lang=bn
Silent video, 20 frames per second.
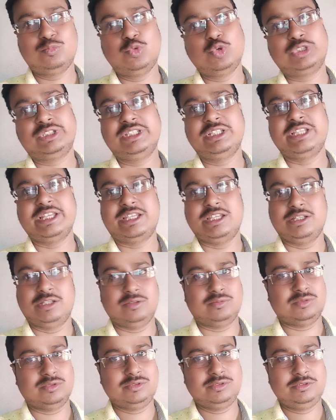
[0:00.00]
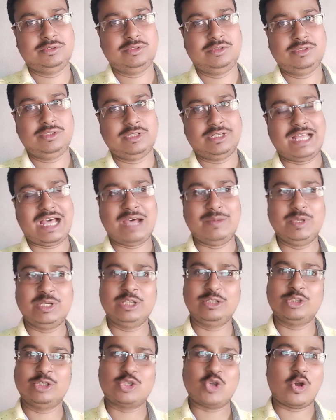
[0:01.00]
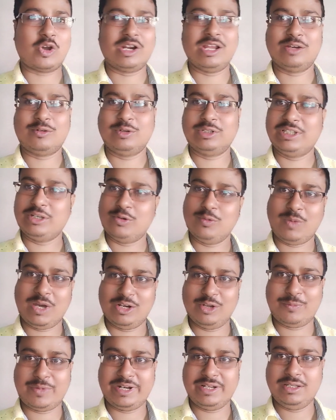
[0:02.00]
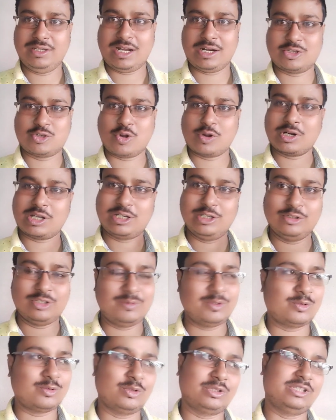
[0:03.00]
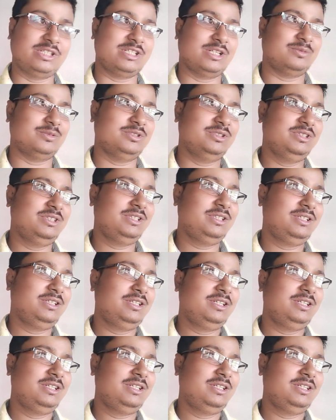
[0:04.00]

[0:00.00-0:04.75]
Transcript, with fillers: মূর্তি দেখিয়ে দেবো কারণ মানে আমি কিন্তু ঝগড়া করতে খুব ভালো পারি আর ঝগড়া কিন্তু আমি করতে যাবো